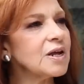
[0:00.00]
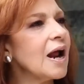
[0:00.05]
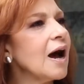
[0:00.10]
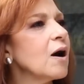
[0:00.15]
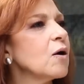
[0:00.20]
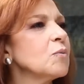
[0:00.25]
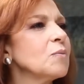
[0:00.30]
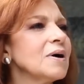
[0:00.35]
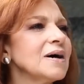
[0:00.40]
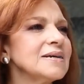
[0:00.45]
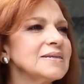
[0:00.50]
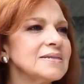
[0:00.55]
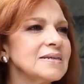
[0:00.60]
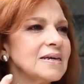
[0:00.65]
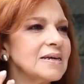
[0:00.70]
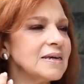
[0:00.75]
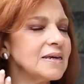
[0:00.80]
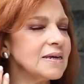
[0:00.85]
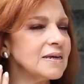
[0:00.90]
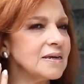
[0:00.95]
traumas
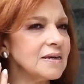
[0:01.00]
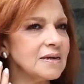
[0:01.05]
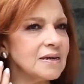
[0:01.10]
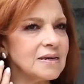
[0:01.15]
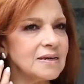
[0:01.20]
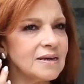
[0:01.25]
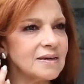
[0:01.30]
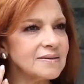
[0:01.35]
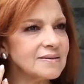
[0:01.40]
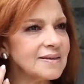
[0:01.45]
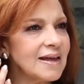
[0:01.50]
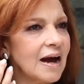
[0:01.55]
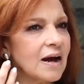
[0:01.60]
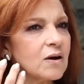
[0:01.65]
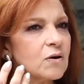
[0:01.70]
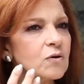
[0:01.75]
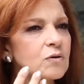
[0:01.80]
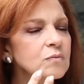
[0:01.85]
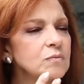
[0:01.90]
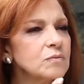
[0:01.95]
y,
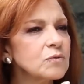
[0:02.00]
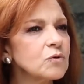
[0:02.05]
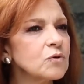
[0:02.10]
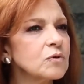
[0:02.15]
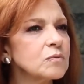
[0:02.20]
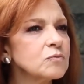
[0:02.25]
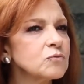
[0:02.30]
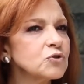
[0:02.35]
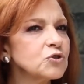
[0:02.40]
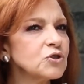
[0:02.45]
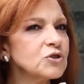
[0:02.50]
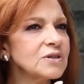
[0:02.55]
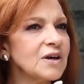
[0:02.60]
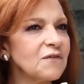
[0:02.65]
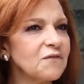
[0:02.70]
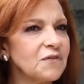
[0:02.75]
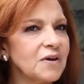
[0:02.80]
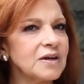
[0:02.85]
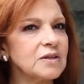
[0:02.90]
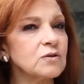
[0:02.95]
están con, muchos
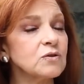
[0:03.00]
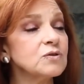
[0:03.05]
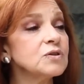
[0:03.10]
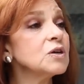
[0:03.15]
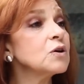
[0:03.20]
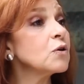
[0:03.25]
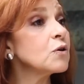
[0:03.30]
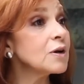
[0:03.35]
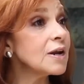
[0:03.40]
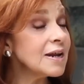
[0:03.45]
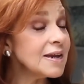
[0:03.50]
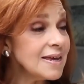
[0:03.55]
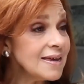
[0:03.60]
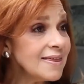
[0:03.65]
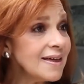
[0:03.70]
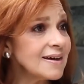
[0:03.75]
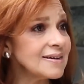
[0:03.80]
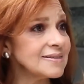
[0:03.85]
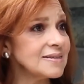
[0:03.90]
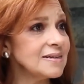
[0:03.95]
afectos y con
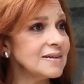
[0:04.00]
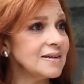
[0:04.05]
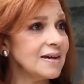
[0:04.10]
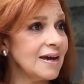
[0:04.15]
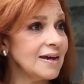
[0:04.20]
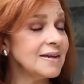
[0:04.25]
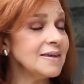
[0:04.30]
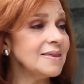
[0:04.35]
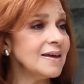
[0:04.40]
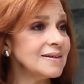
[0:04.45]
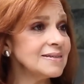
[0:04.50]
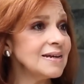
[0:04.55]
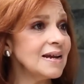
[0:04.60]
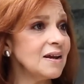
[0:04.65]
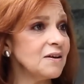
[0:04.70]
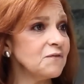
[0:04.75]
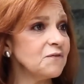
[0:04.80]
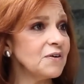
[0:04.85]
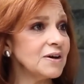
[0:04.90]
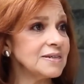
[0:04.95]
heridas, y heridas de
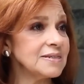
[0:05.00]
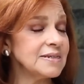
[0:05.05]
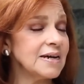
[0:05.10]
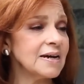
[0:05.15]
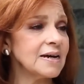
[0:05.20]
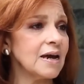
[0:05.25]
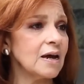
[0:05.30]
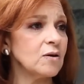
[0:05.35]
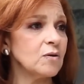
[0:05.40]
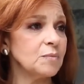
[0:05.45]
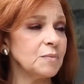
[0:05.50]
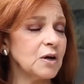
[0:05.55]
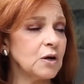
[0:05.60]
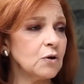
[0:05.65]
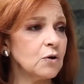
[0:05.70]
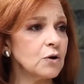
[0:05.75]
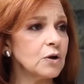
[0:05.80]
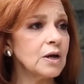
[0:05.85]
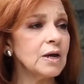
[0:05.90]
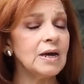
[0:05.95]
la infancia que a lo
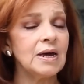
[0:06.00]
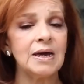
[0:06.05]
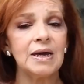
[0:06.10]
mejor